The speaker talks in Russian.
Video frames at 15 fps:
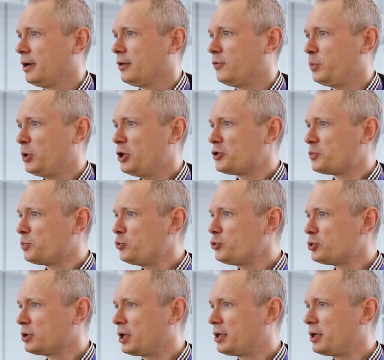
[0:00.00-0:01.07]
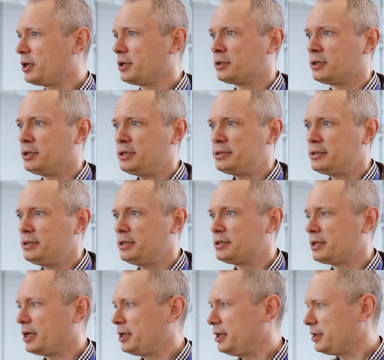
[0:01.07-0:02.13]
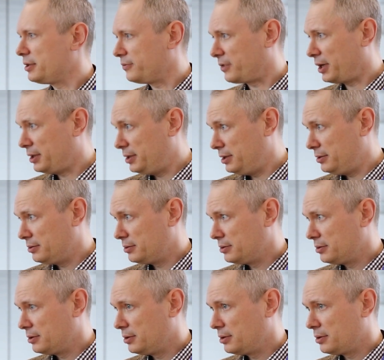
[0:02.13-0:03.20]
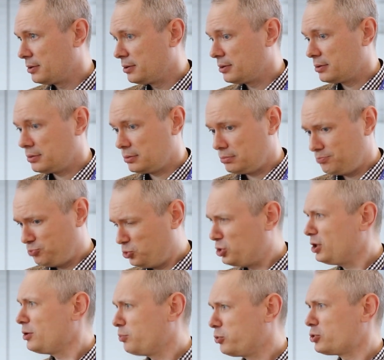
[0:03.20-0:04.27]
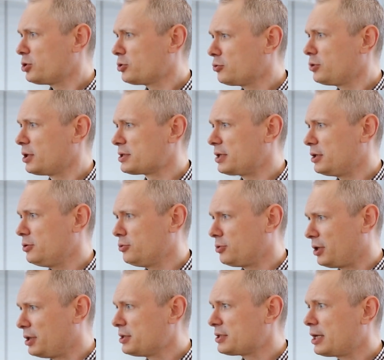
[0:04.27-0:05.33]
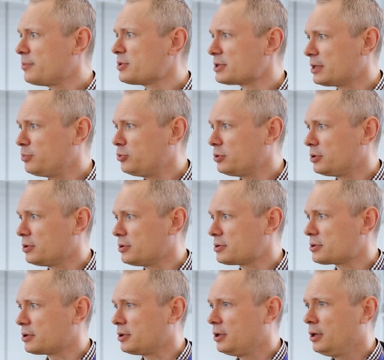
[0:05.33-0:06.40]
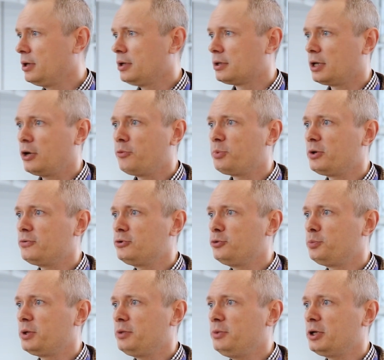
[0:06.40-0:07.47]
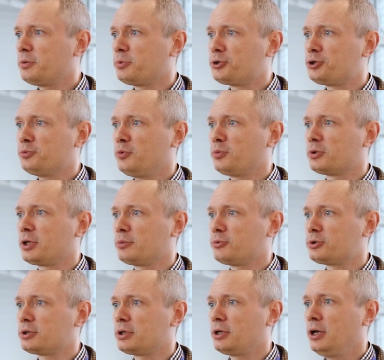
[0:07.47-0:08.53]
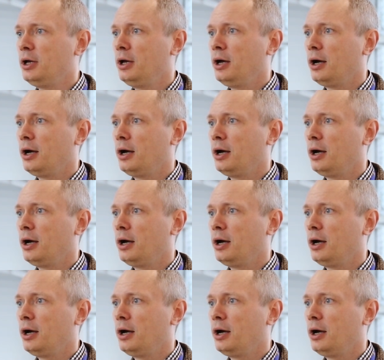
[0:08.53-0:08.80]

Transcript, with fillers: Вы понимаете, пусть он открытый. Если есть какие-то враги, э, пусть они просто туда зайдут, и они сами запутаются. Я вам приведу пример. Почему? Потому что э,